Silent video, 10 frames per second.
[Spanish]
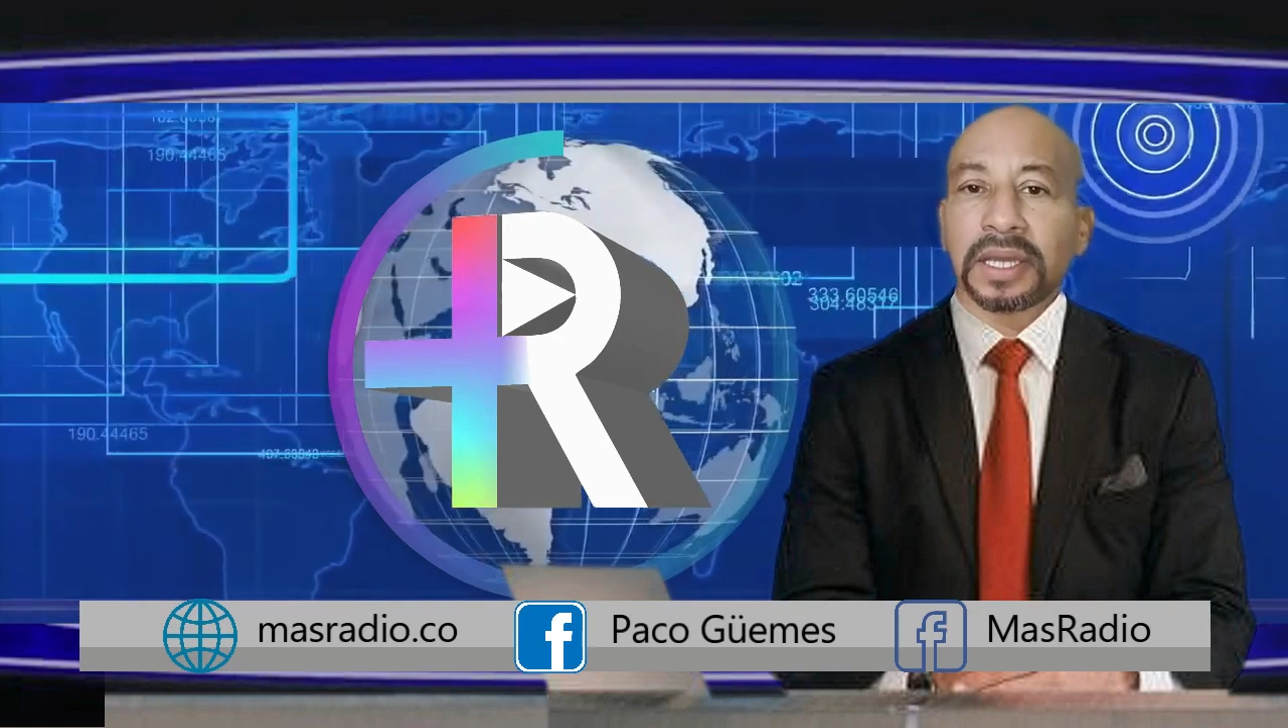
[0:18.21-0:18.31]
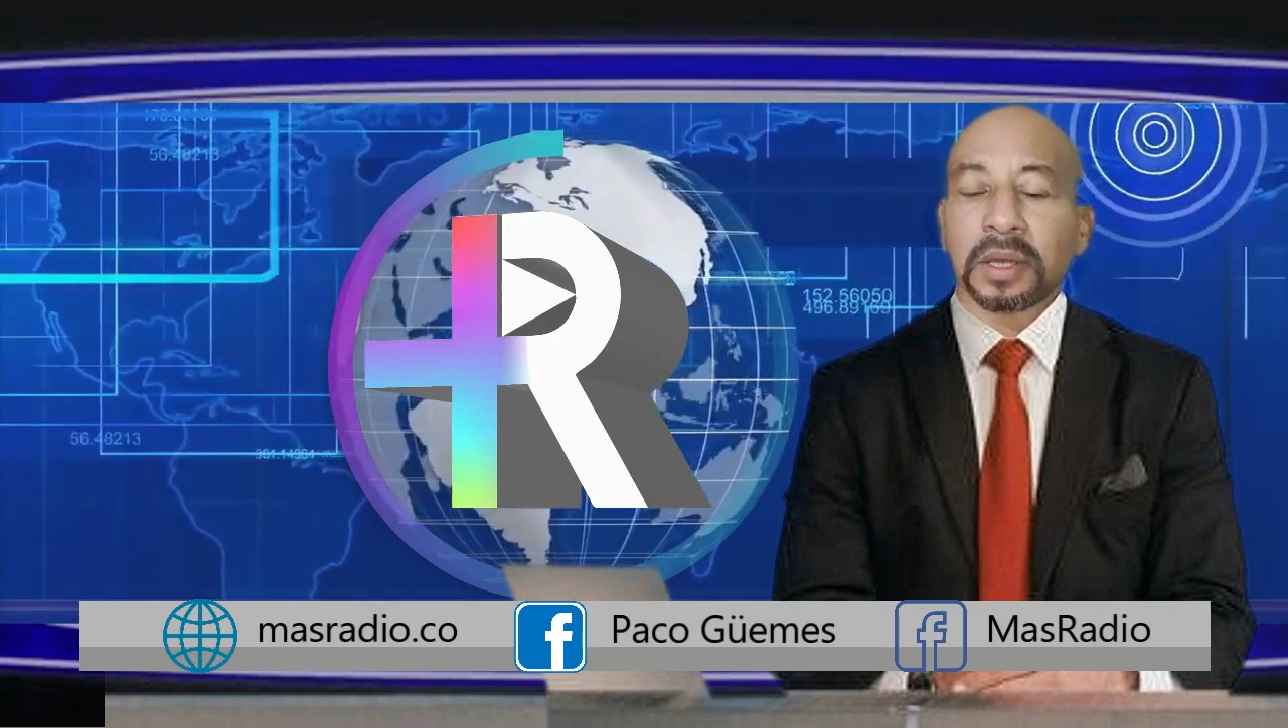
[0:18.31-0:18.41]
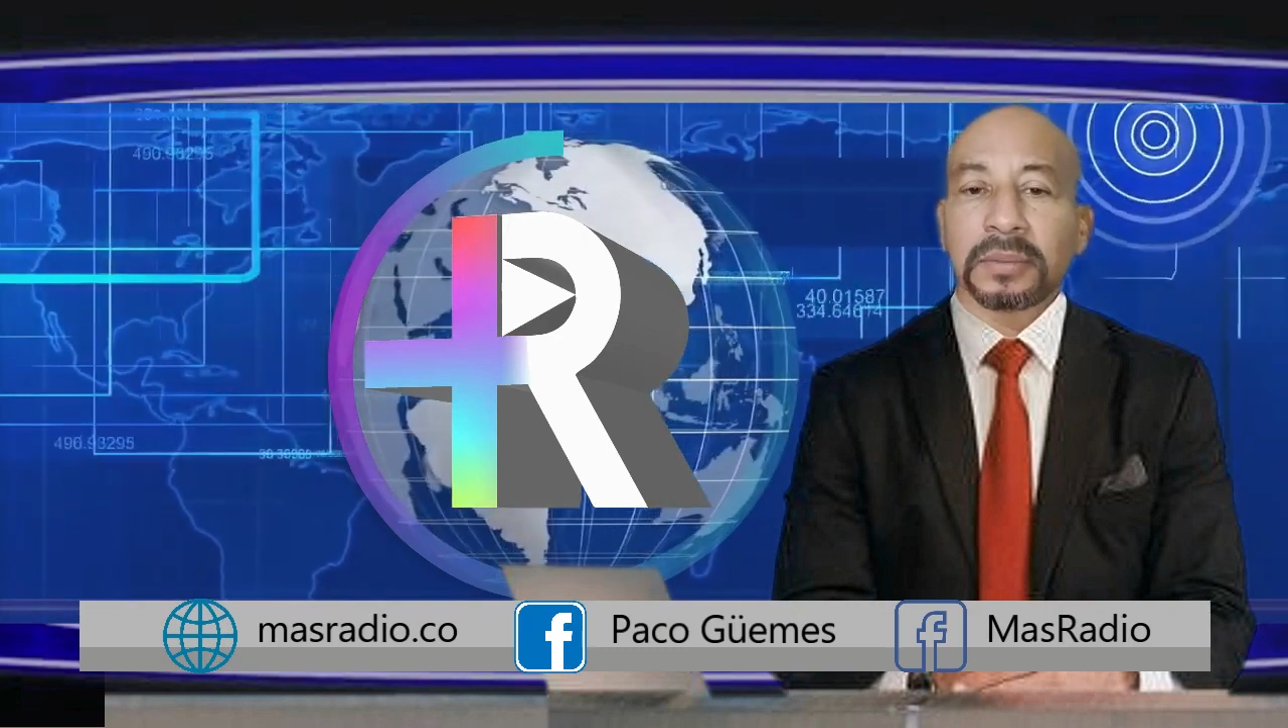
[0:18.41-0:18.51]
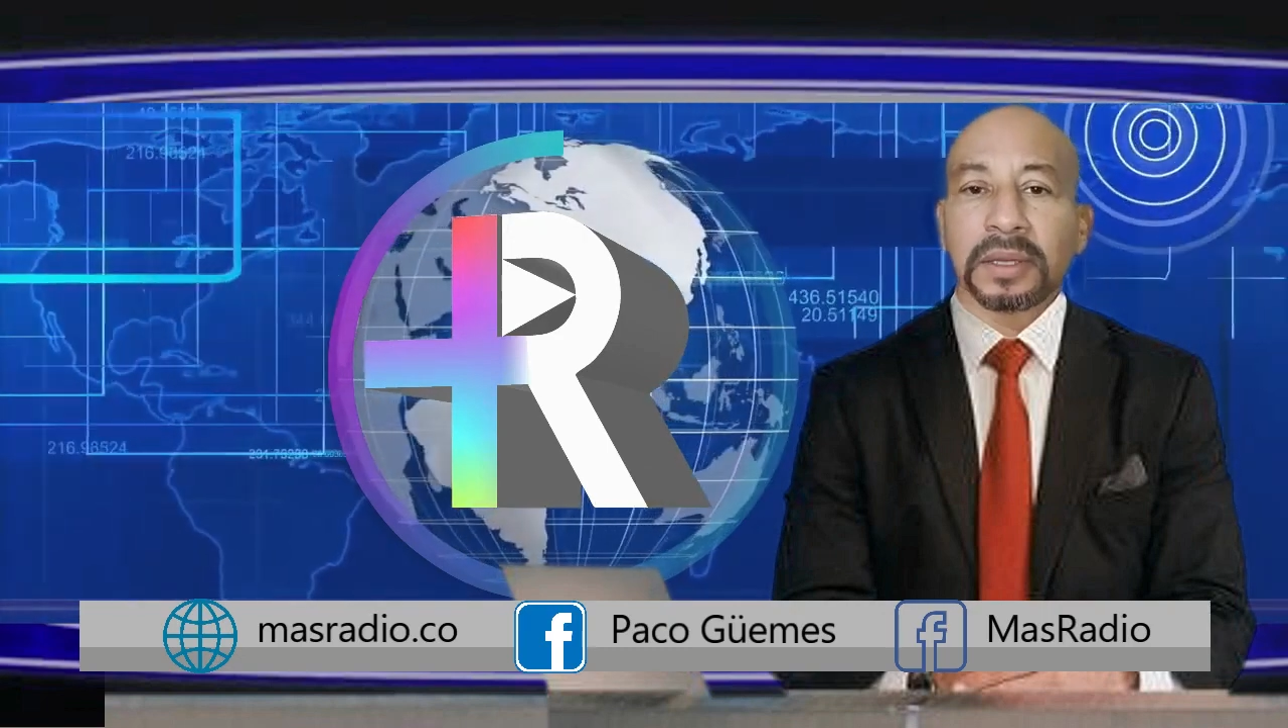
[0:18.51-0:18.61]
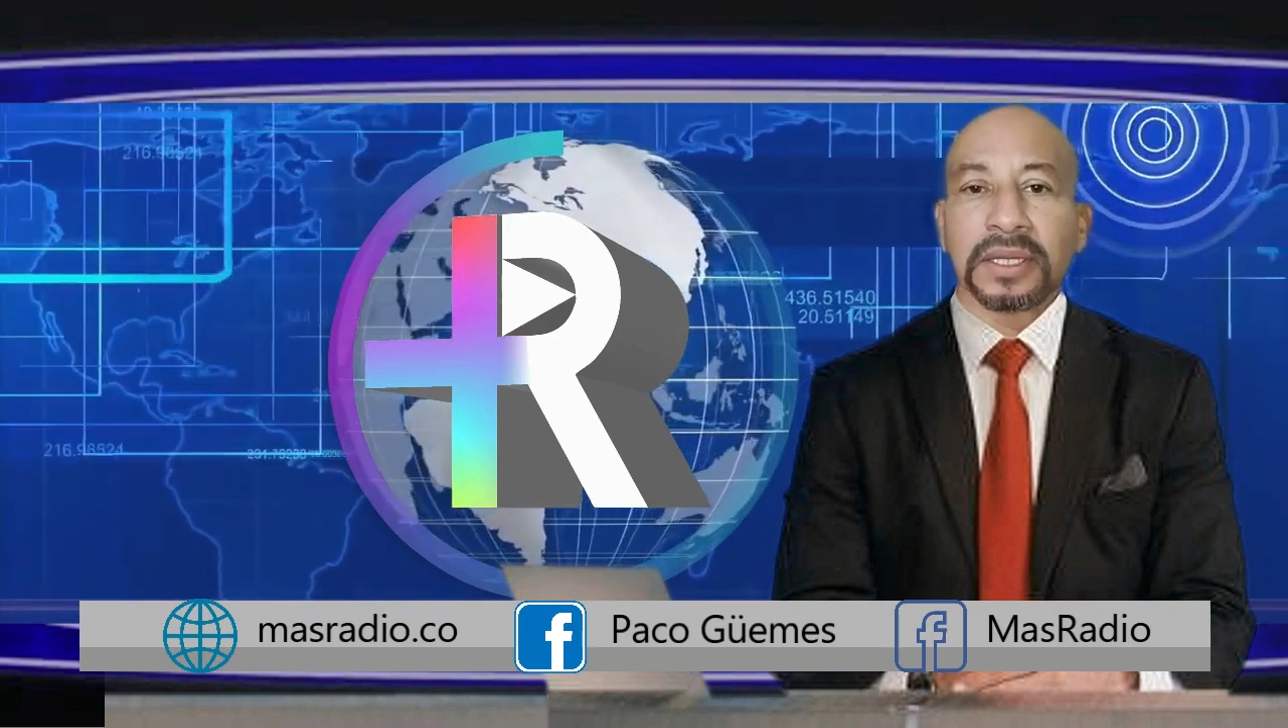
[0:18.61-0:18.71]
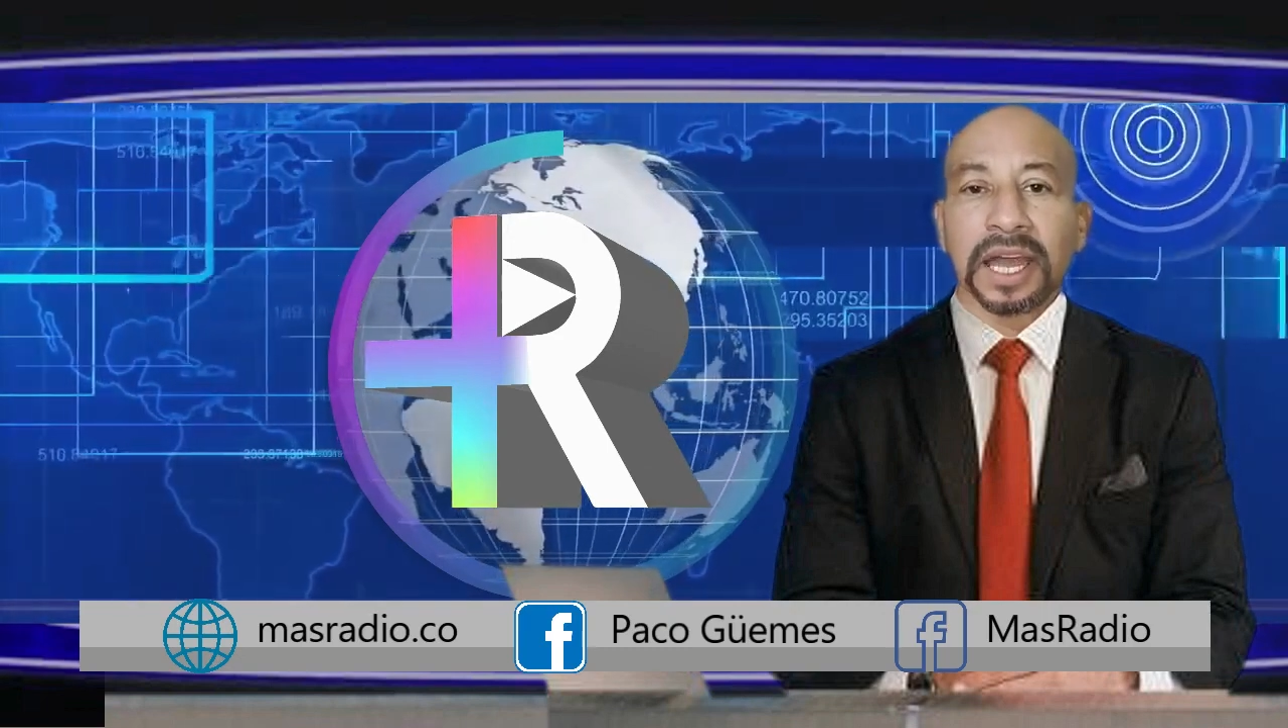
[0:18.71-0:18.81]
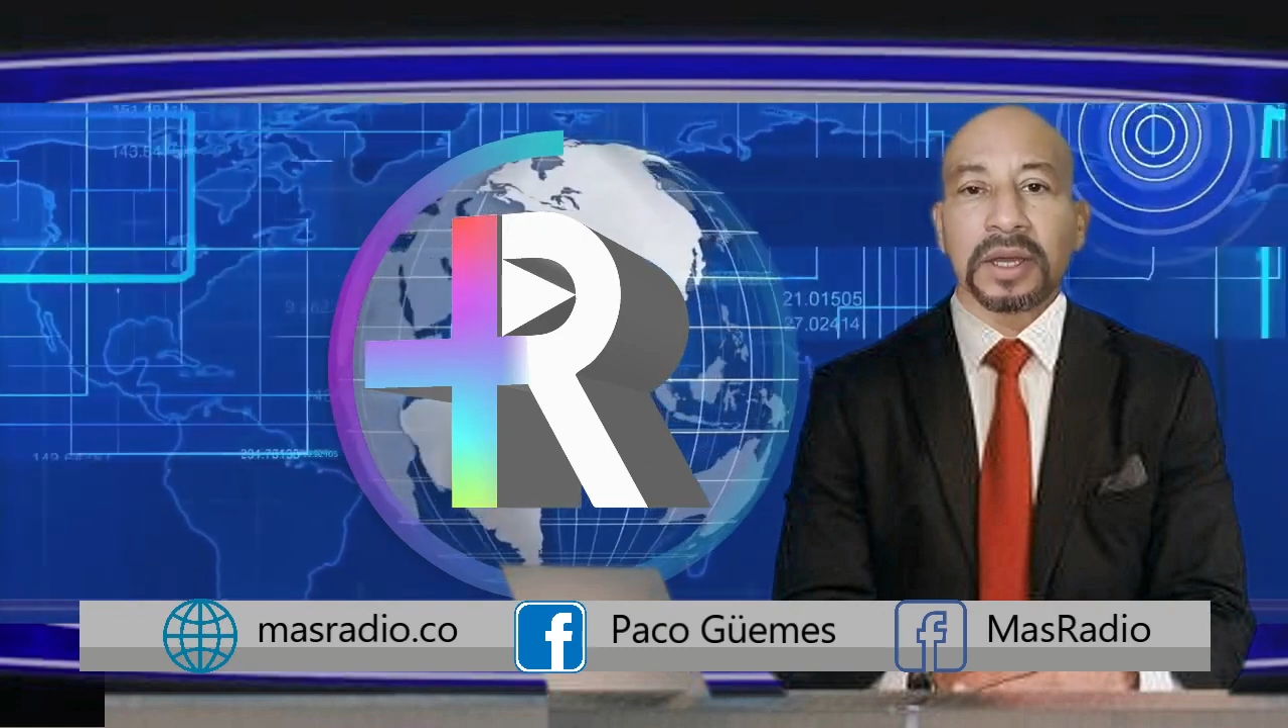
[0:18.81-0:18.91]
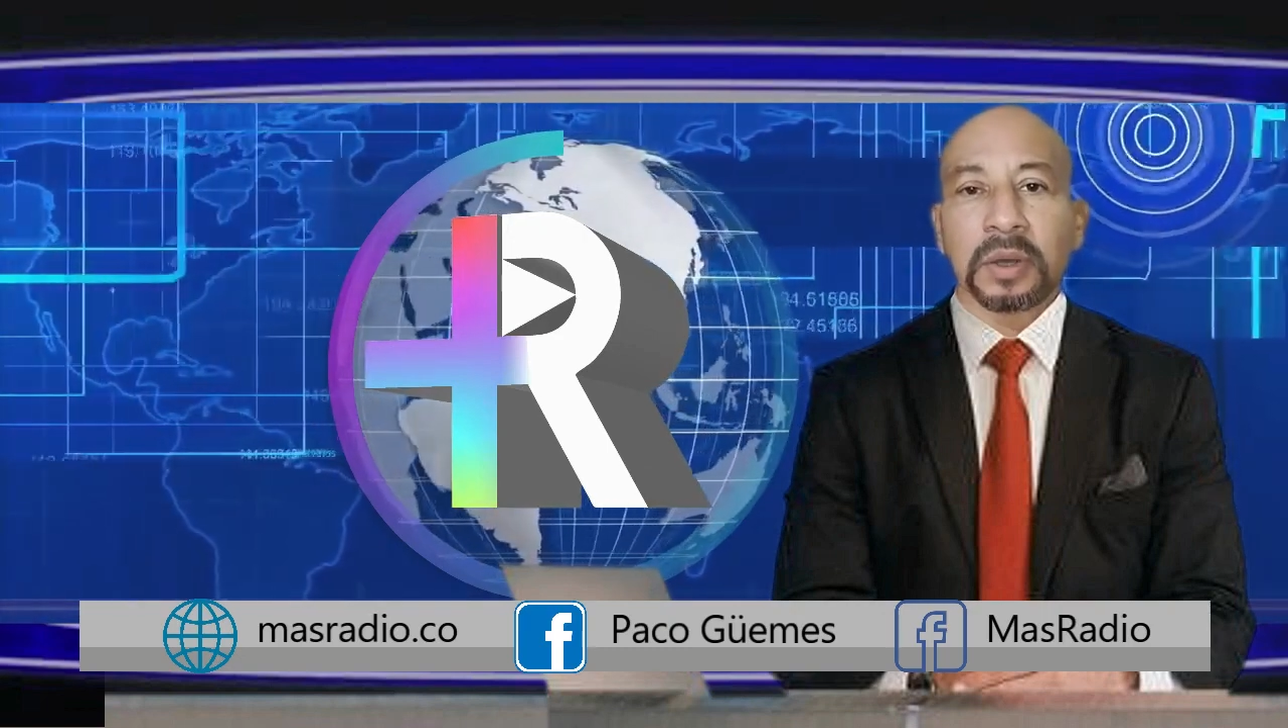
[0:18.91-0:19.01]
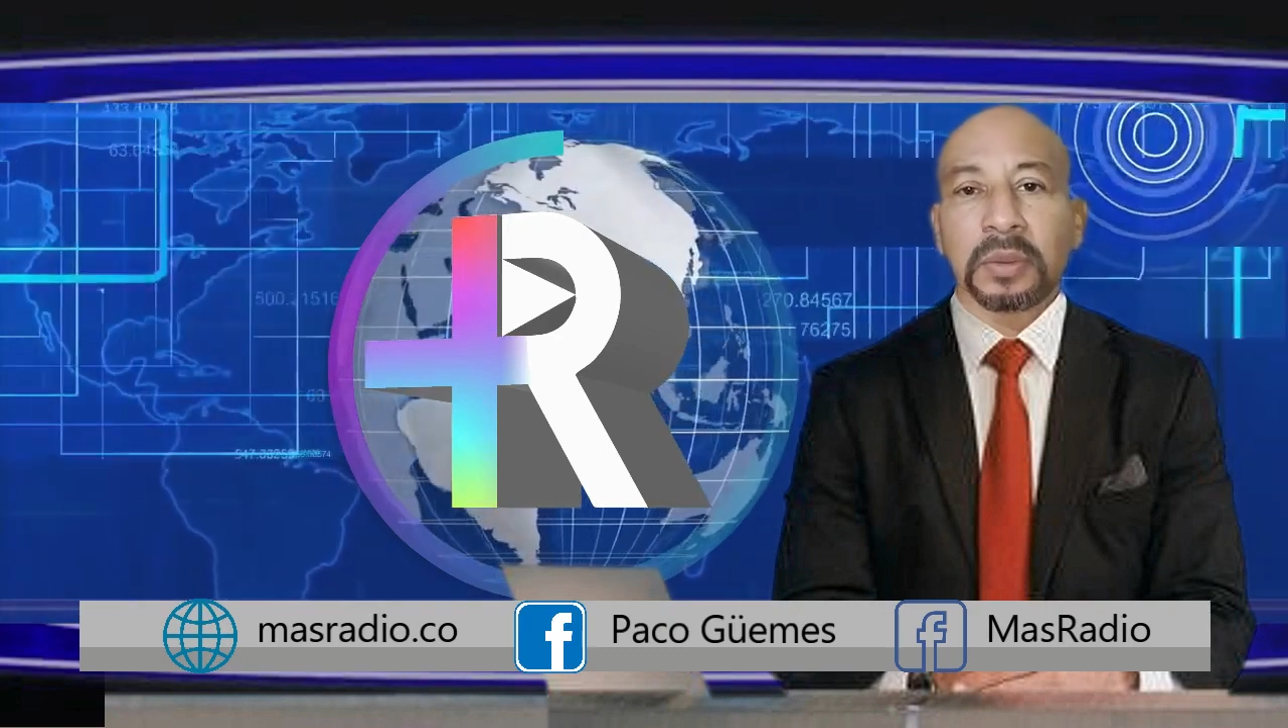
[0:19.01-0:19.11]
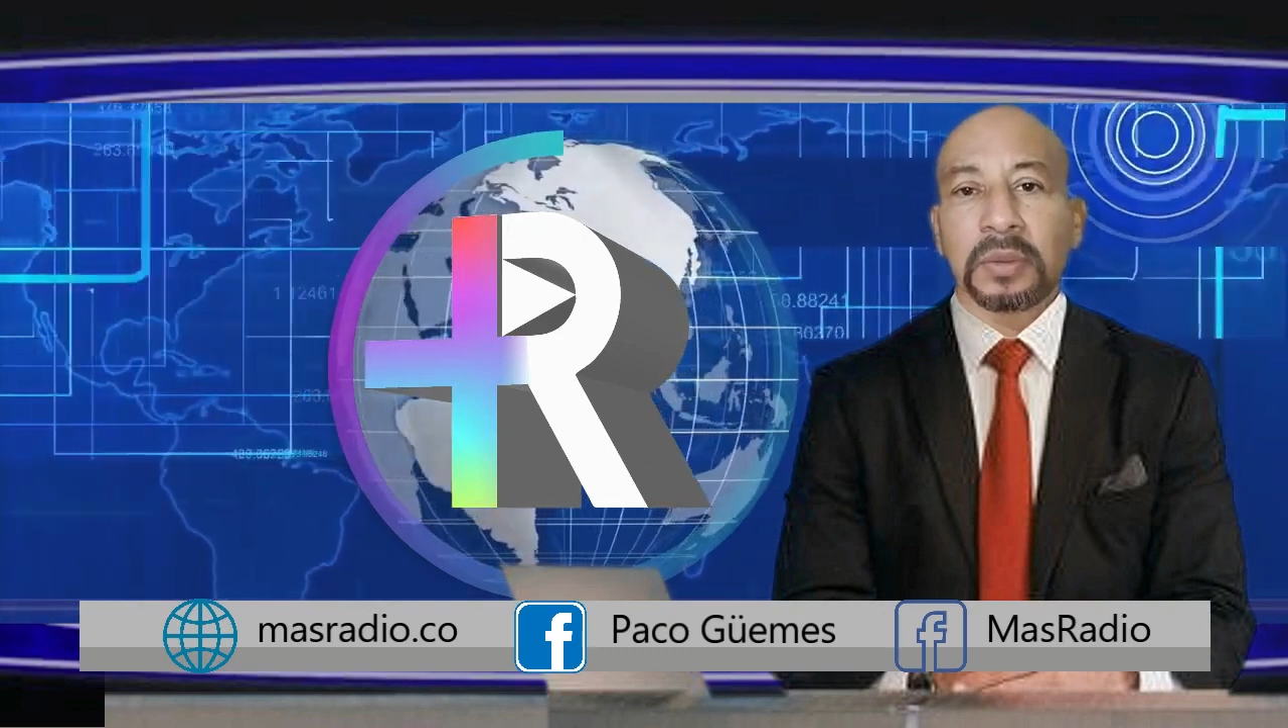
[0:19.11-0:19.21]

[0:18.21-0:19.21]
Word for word: de Comalcalco